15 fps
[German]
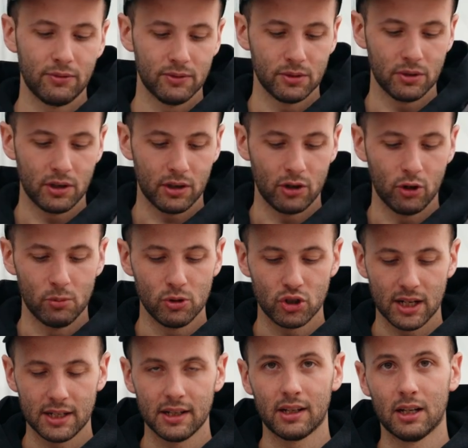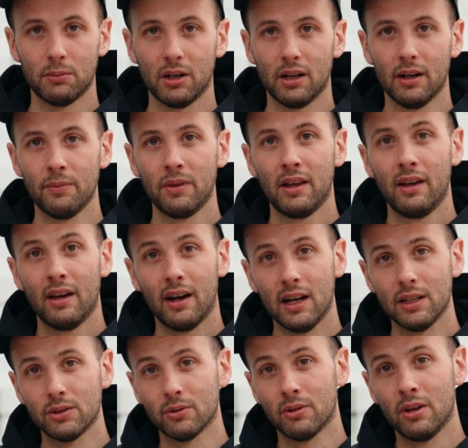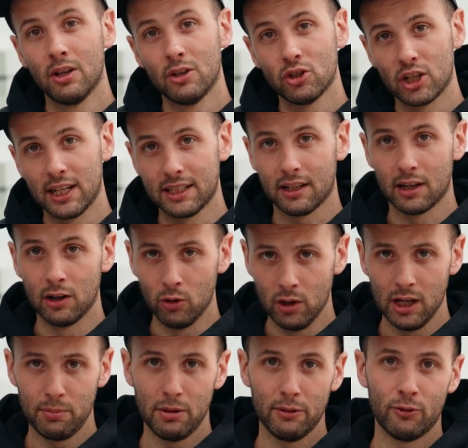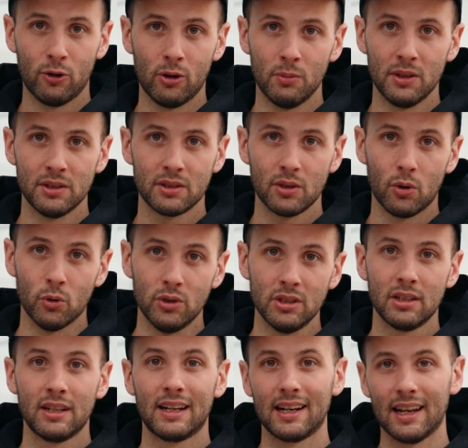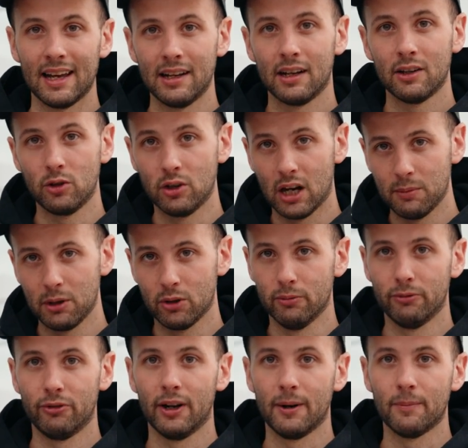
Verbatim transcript: von so einer Global Shutter Kamera. Also schlechtere Lowlight Performance und kleinerer Dynamikumfang.